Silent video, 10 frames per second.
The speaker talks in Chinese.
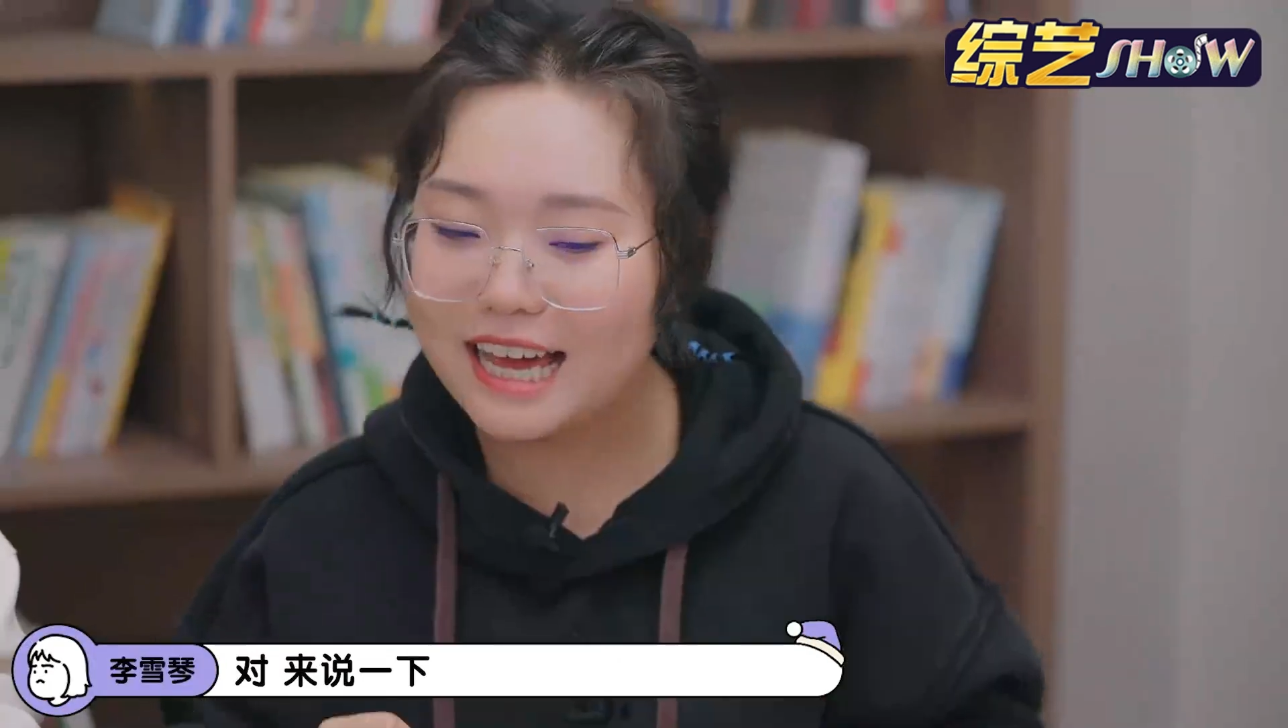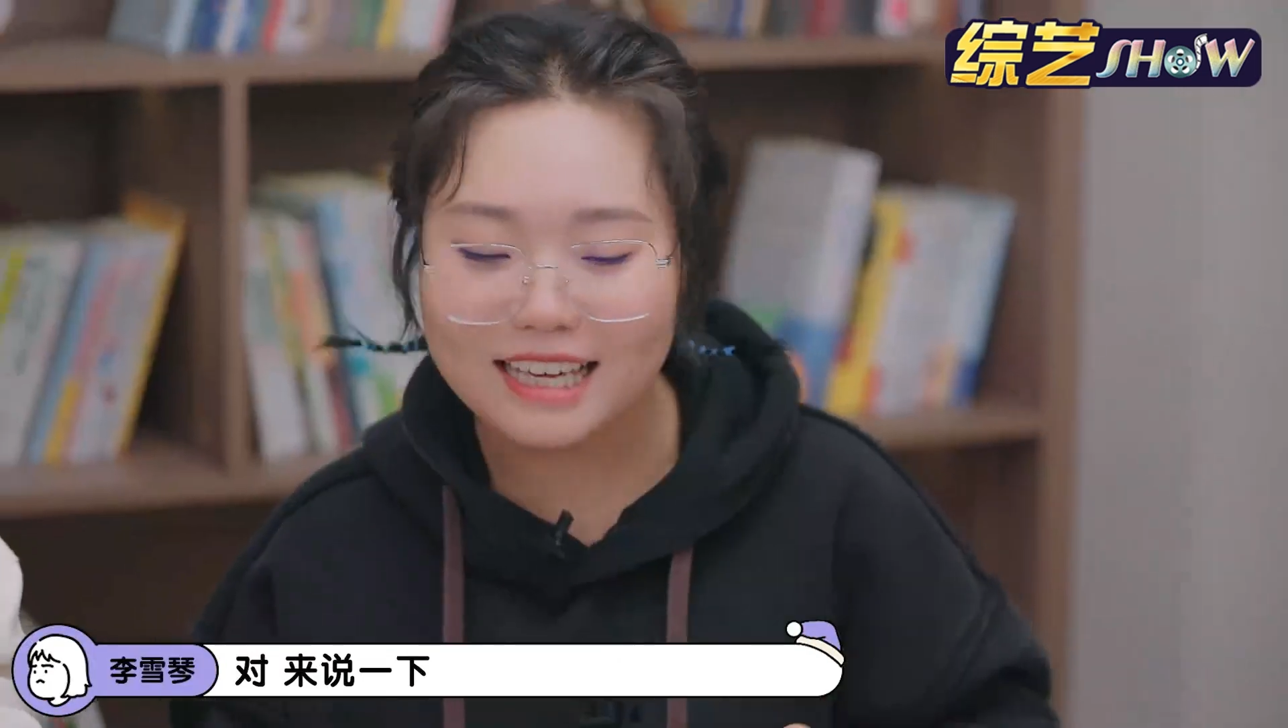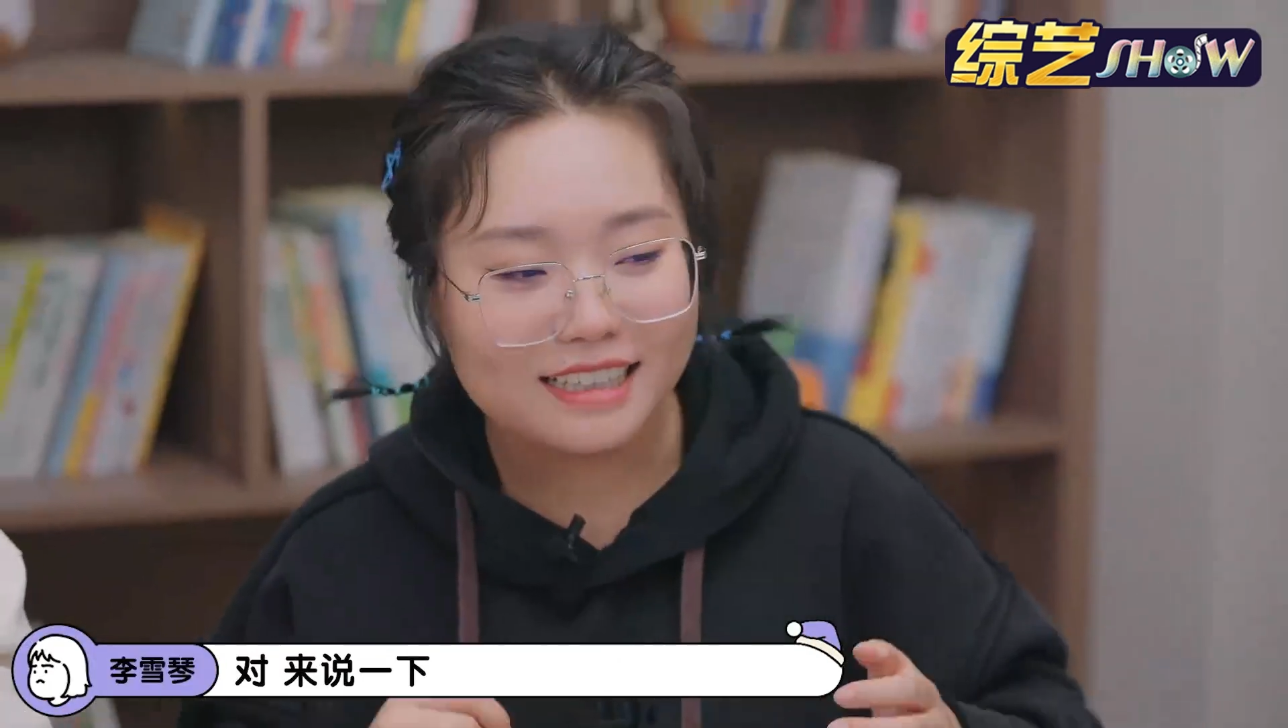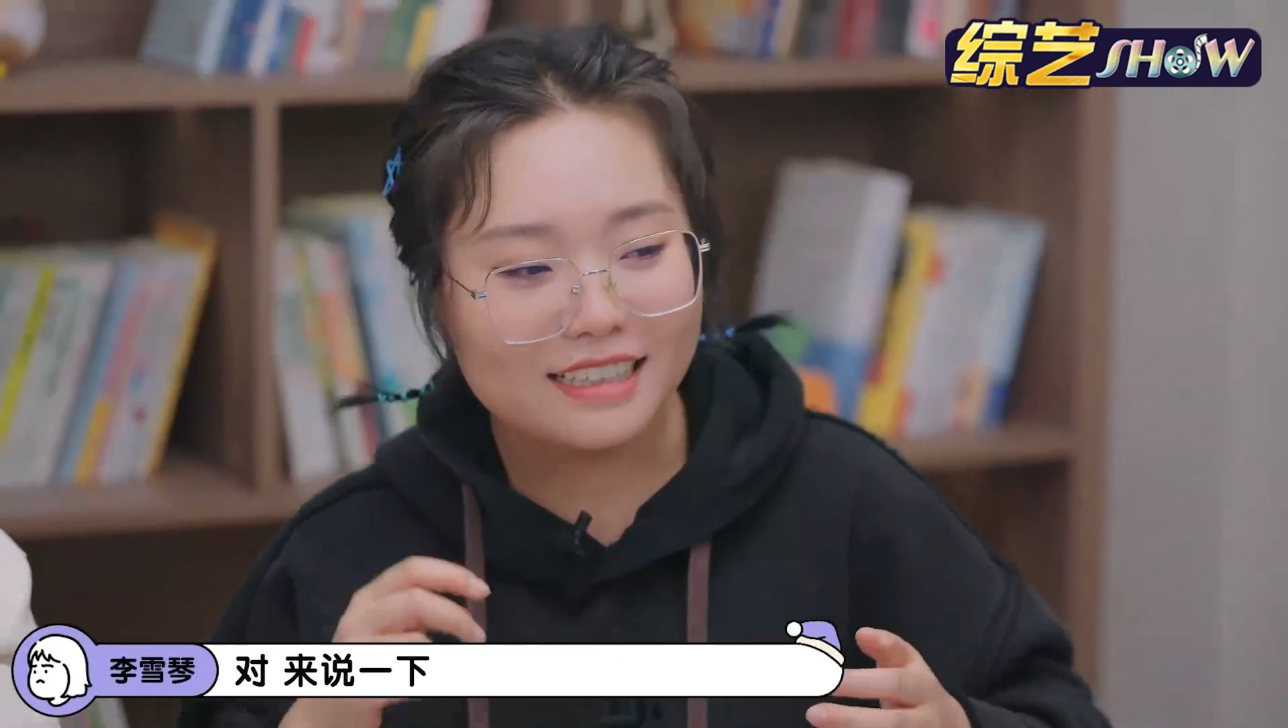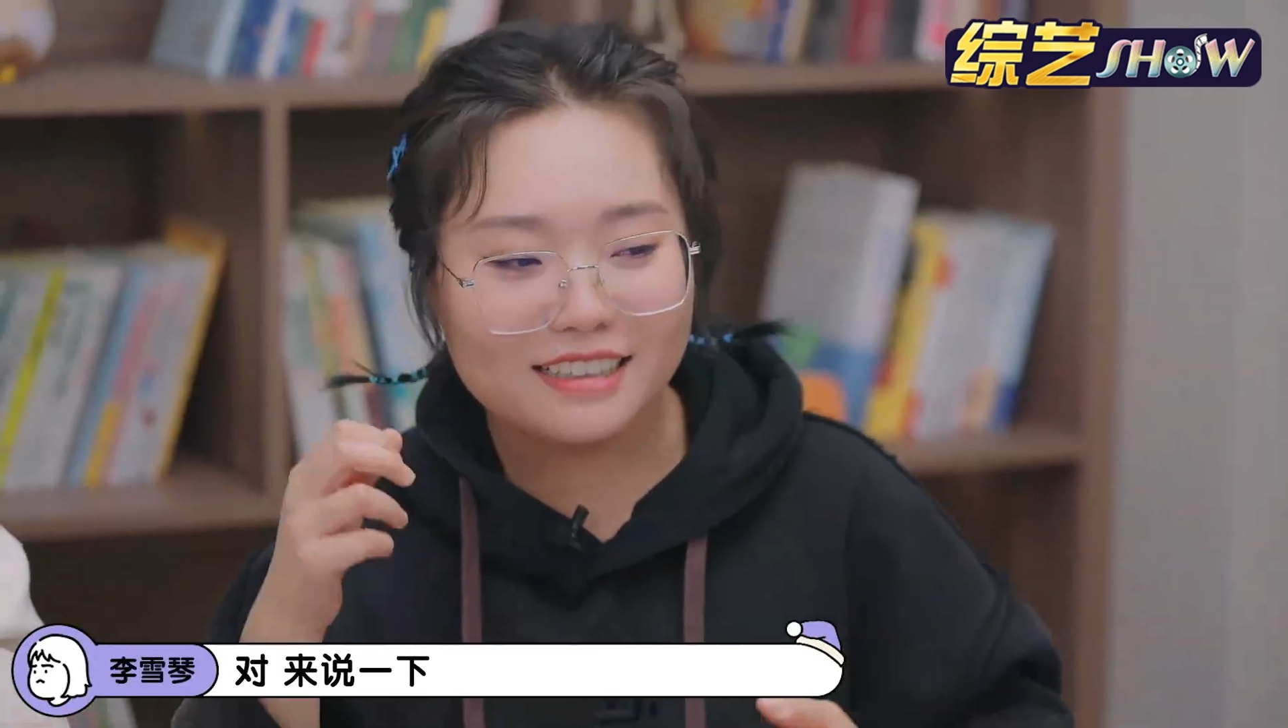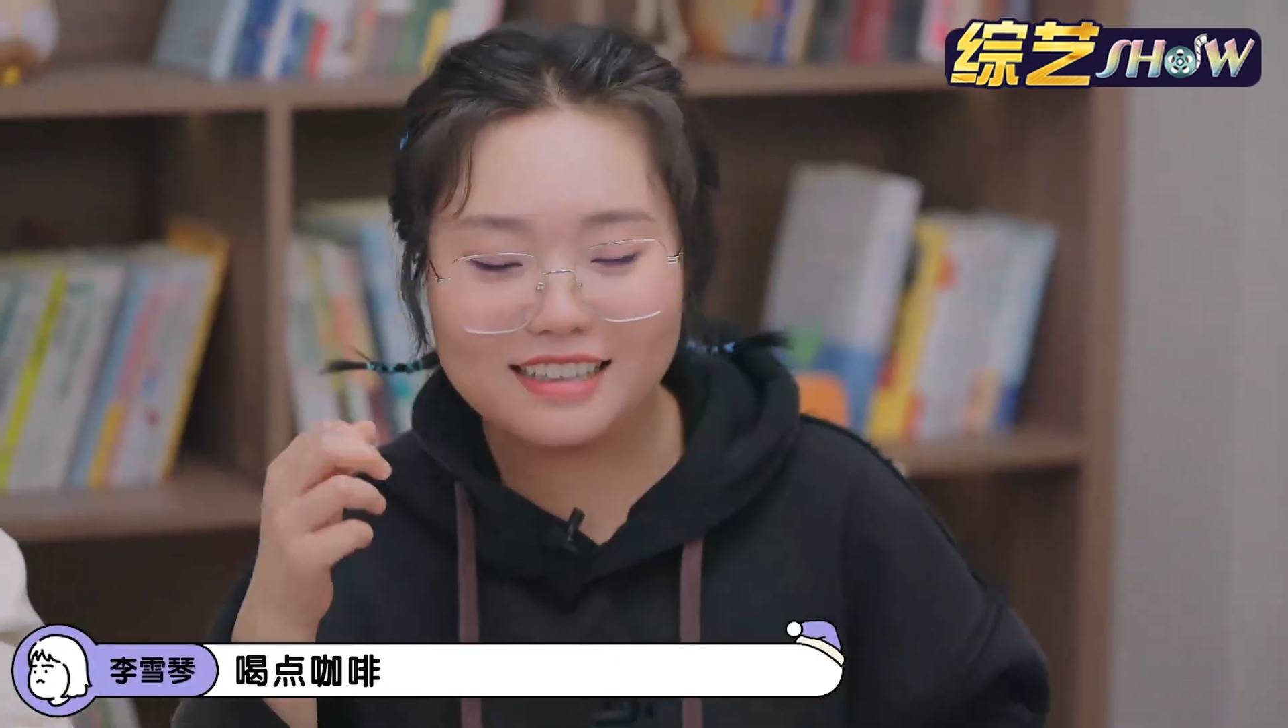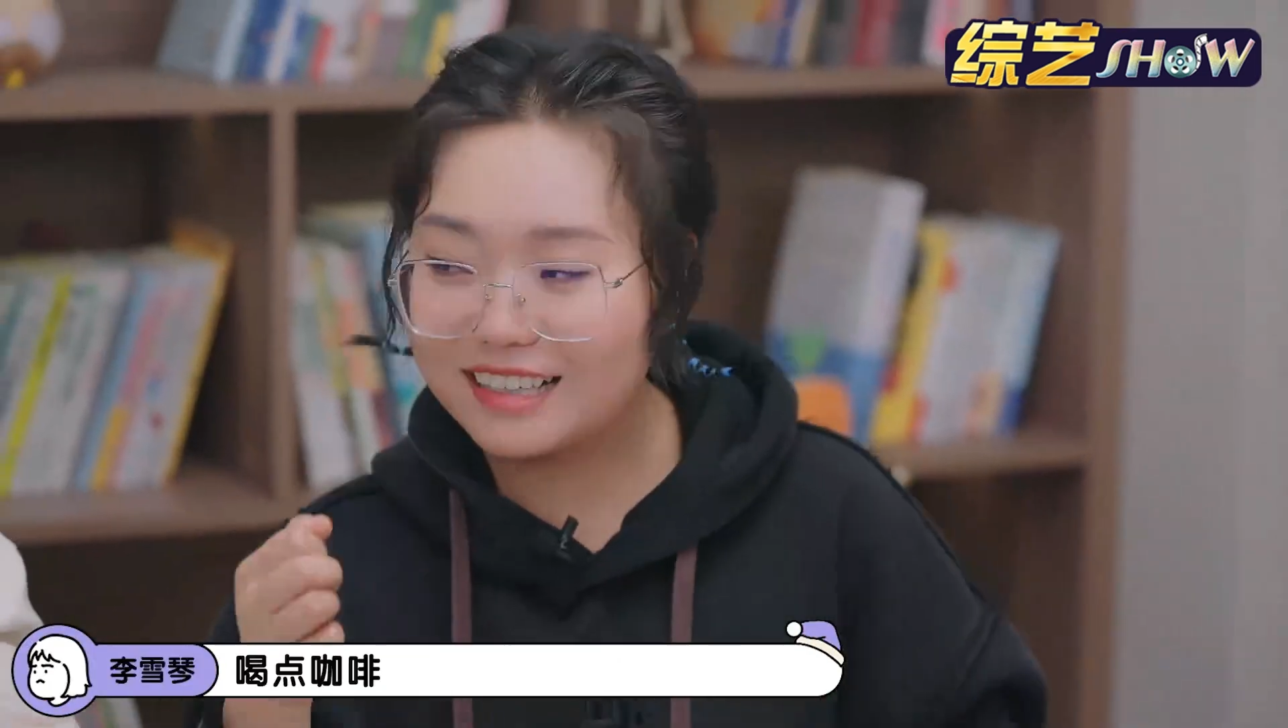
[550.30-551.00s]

下，哎，喝